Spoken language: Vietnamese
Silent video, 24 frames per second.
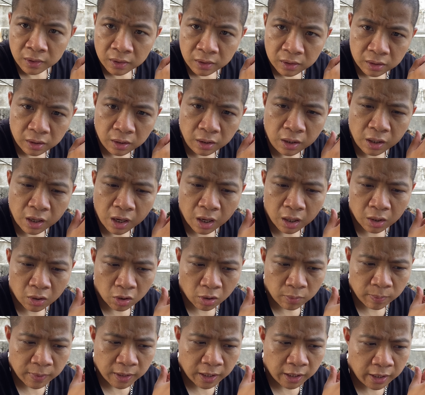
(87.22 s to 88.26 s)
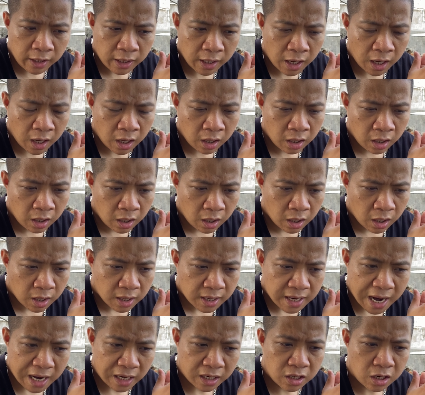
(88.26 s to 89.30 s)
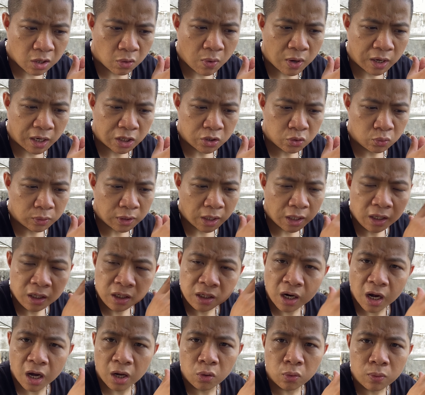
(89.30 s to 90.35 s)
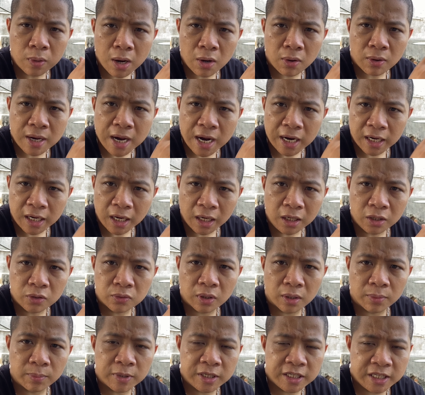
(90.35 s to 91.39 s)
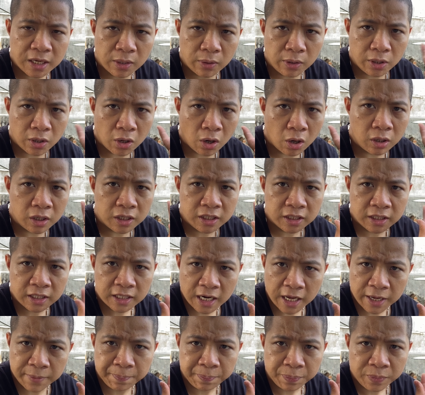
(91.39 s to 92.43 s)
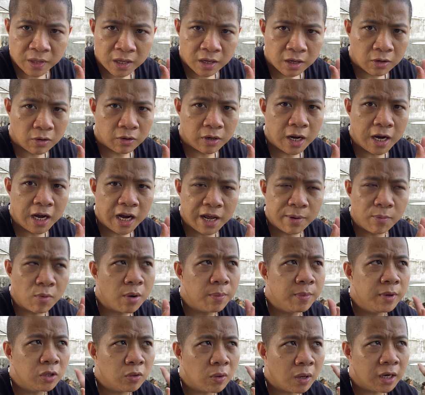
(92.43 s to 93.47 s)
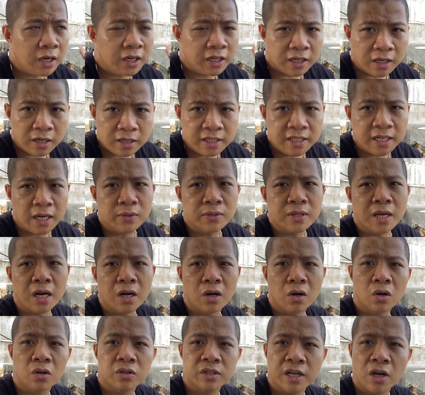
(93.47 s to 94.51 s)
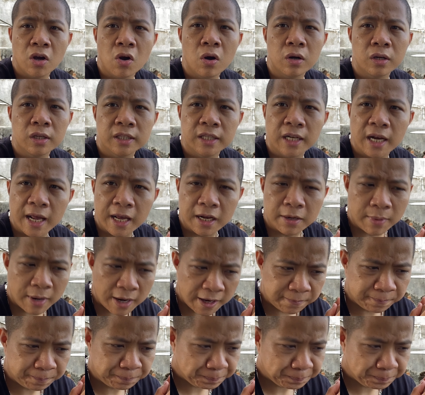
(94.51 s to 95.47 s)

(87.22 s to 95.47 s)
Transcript: thì à, nó mới à, căng được hoặc là chúng ta lựa lúc nào nó căng nhất thì chúng ta mới treo lên hot được như thế này còn đây là em họ mỹ thuần thì cứ treo ra là nó sẽ hot như thế này các bạn